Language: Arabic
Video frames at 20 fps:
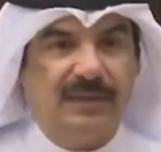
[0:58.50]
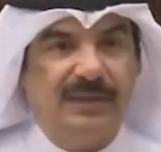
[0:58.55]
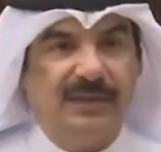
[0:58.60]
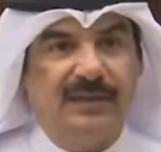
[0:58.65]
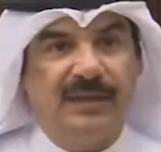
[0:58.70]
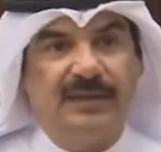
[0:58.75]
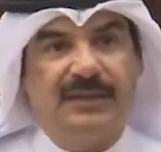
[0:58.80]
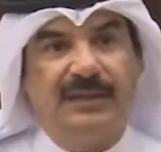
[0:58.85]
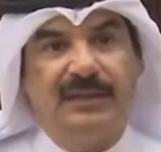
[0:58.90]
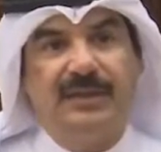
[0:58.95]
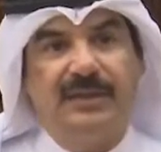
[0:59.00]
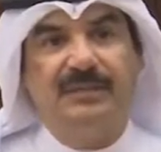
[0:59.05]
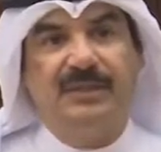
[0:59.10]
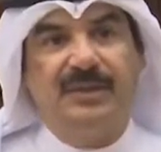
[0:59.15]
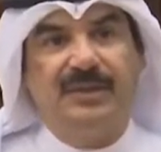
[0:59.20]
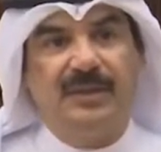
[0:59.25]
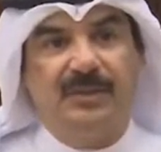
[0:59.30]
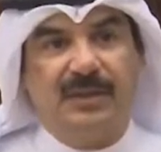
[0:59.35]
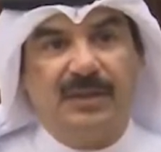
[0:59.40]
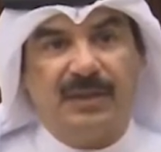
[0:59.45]
ان احنا
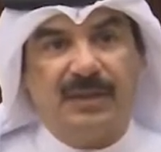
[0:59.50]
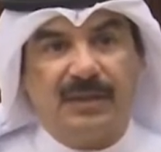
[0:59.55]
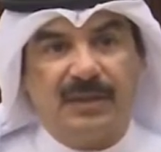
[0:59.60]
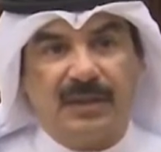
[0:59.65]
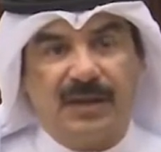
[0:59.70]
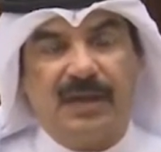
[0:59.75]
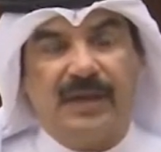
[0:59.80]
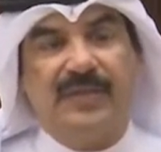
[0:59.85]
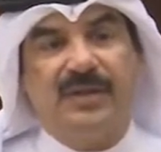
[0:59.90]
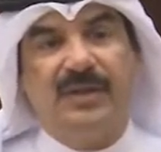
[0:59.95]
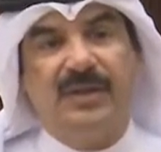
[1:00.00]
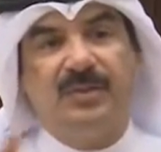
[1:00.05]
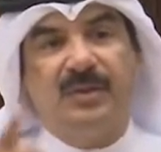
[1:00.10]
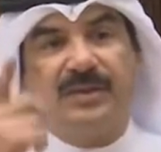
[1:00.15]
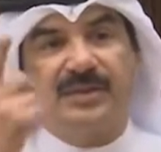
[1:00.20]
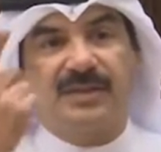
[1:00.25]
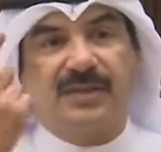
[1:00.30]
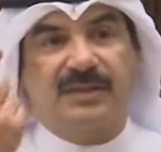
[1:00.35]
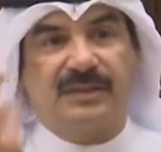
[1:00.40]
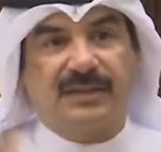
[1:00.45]
لمنا دول اخرى هذه
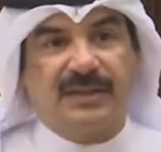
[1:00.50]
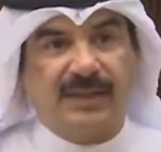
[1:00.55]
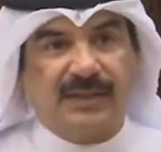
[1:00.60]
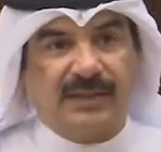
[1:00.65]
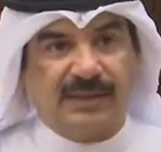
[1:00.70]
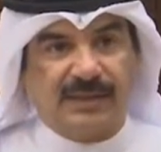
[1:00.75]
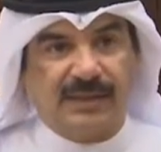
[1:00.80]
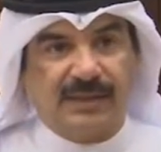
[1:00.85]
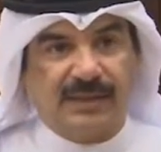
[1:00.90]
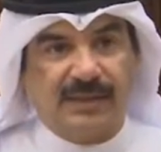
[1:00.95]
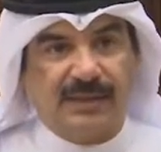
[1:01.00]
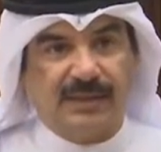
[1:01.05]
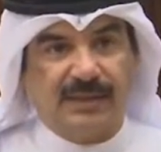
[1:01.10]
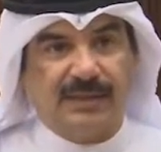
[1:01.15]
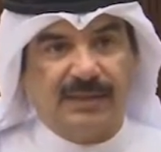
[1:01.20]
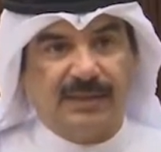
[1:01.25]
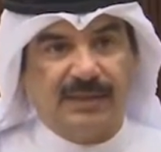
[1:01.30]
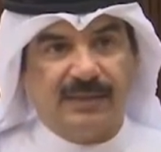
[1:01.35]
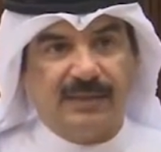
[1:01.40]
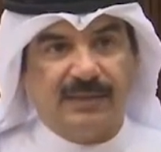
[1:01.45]
الدول تسترت
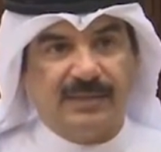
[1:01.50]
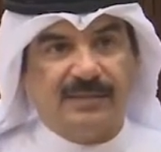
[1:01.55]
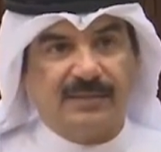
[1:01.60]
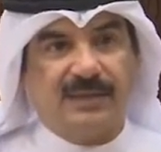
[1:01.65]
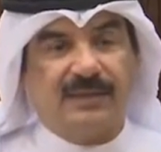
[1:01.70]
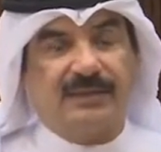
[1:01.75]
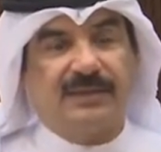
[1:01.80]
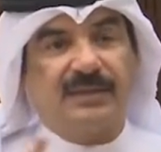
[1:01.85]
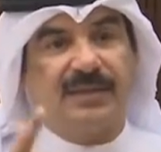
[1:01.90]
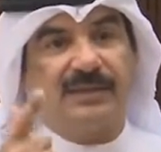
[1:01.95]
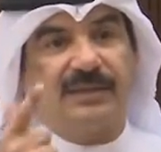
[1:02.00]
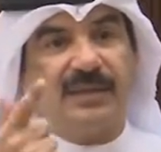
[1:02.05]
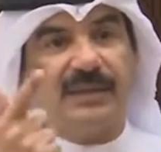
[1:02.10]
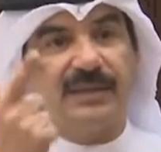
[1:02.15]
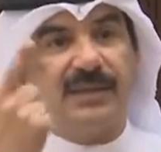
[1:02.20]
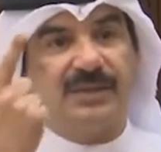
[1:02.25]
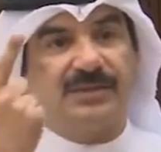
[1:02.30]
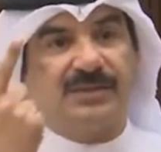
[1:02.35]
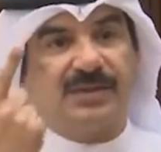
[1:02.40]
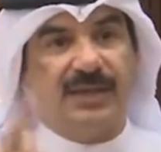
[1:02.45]
تسترت
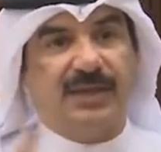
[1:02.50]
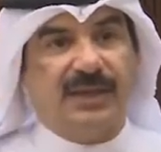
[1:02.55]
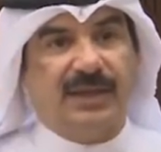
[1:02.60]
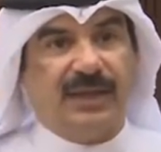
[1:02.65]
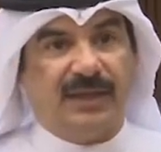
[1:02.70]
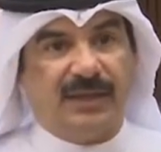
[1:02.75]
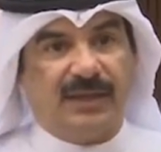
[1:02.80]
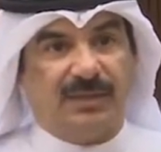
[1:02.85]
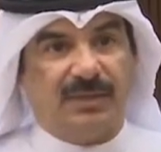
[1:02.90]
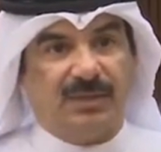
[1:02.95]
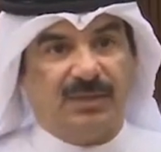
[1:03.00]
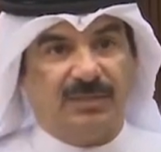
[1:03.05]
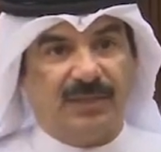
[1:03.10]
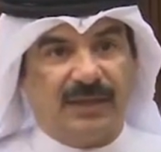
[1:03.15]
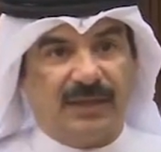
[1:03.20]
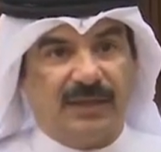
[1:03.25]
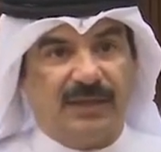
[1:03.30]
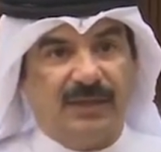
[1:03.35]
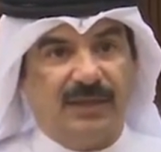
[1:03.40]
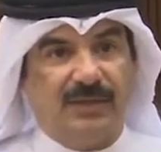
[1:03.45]
اثناء جائحه على دخول
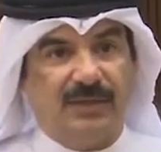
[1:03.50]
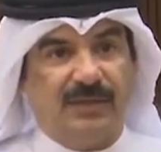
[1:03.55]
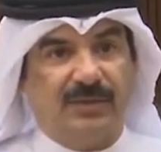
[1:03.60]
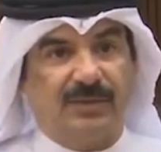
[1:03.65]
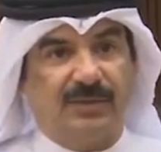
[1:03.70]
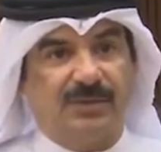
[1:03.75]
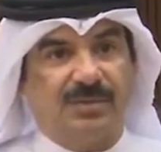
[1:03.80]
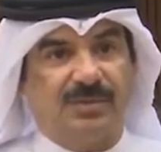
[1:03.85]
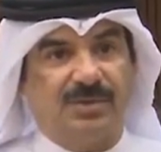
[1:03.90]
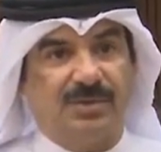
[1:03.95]
البحرينيين وخروج